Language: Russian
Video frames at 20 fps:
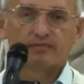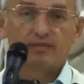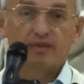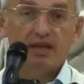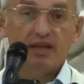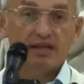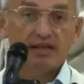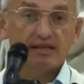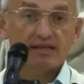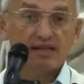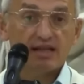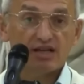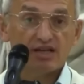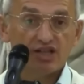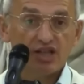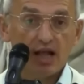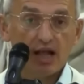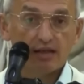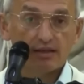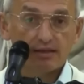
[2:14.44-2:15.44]
Не
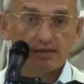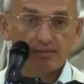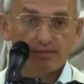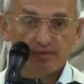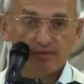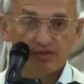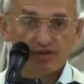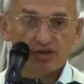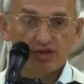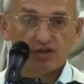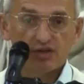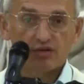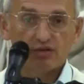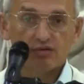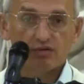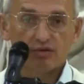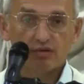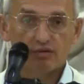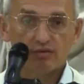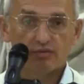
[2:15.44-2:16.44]
наслаждаться бывшей
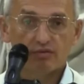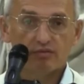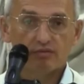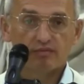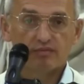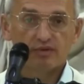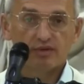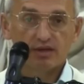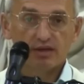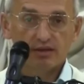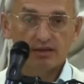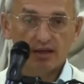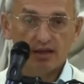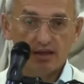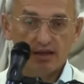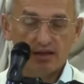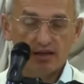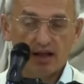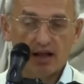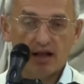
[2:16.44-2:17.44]
женой. Вести себя
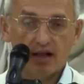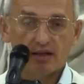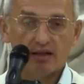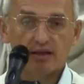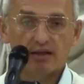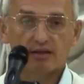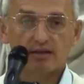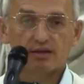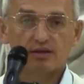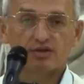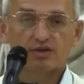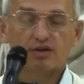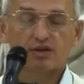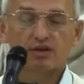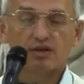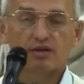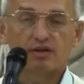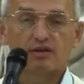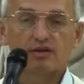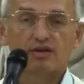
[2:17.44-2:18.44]
нейтральное
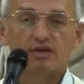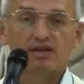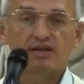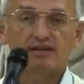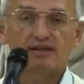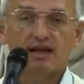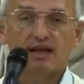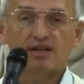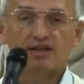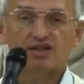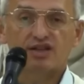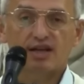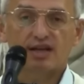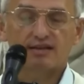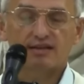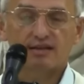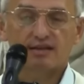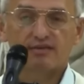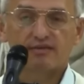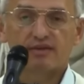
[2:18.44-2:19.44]
отношение. Не искать
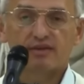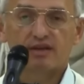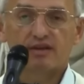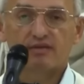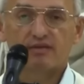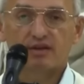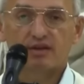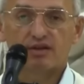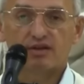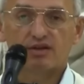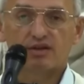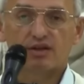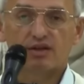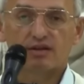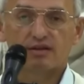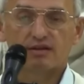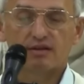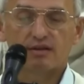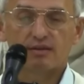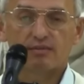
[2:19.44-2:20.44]
счастья в ней, в
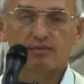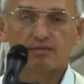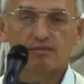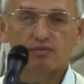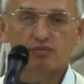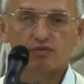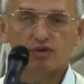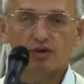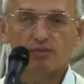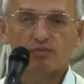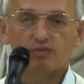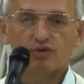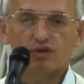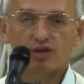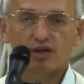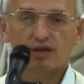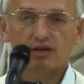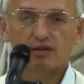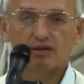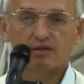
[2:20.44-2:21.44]
отношениях с ней. Мужа
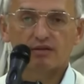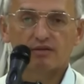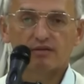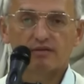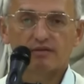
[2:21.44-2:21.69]
обучайте.